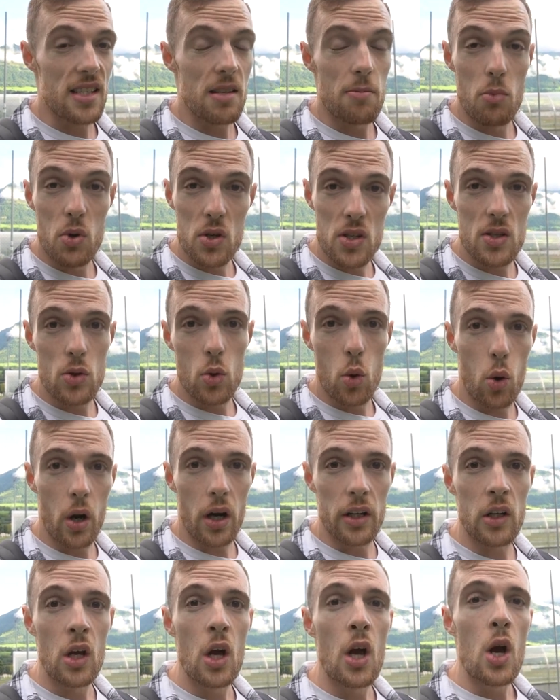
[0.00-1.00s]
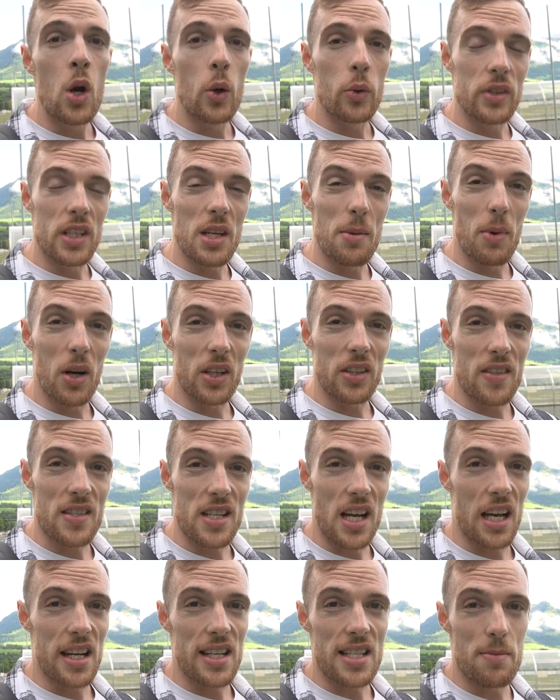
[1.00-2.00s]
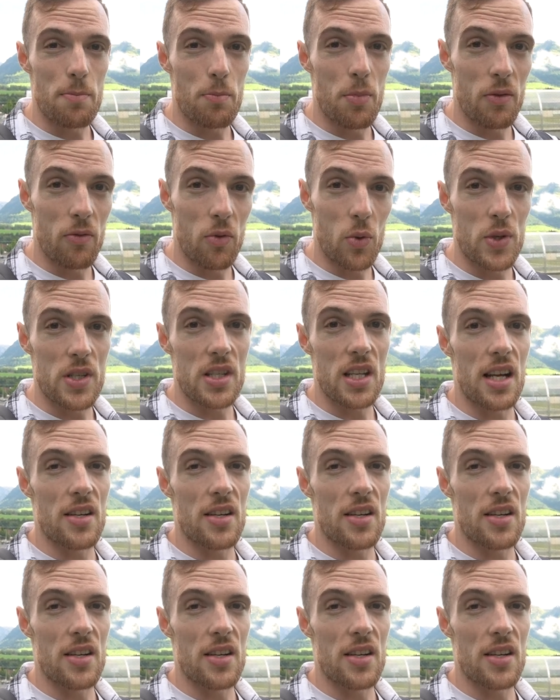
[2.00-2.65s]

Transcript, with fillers: die müssen hungern und ihr macht das alles bewusst.